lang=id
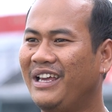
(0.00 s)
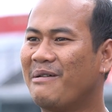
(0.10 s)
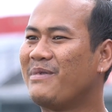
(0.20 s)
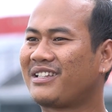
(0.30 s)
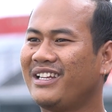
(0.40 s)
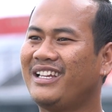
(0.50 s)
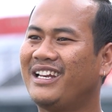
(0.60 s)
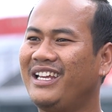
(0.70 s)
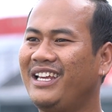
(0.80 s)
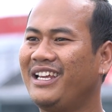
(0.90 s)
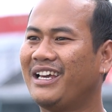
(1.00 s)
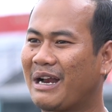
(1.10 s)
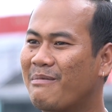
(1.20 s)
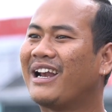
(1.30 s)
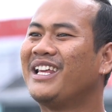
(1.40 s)
image-nya jadi
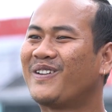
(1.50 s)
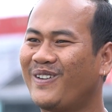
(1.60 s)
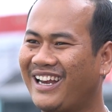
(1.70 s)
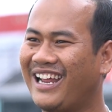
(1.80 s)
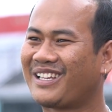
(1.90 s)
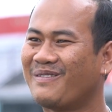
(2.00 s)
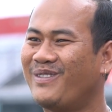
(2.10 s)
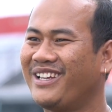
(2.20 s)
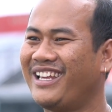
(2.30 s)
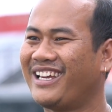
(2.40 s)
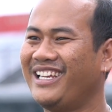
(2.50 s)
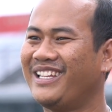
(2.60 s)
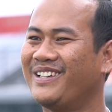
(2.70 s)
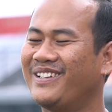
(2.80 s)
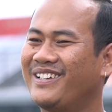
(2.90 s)
ramah lingkungan lah semuanya
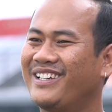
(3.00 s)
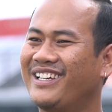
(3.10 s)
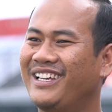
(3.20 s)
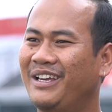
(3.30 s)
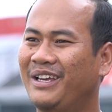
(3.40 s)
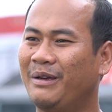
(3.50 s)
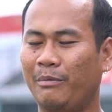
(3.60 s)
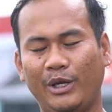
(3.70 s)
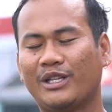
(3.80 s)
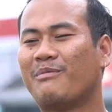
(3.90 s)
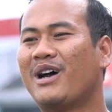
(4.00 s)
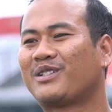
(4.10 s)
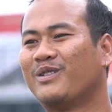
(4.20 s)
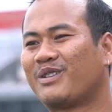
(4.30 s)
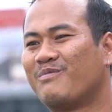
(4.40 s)
gitu. Semuanya bisa masuk. Bisa
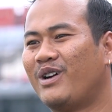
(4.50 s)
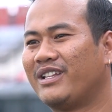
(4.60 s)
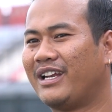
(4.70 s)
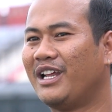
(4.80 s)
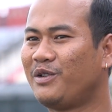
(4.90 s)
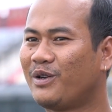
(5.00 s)
masuk semuanya dan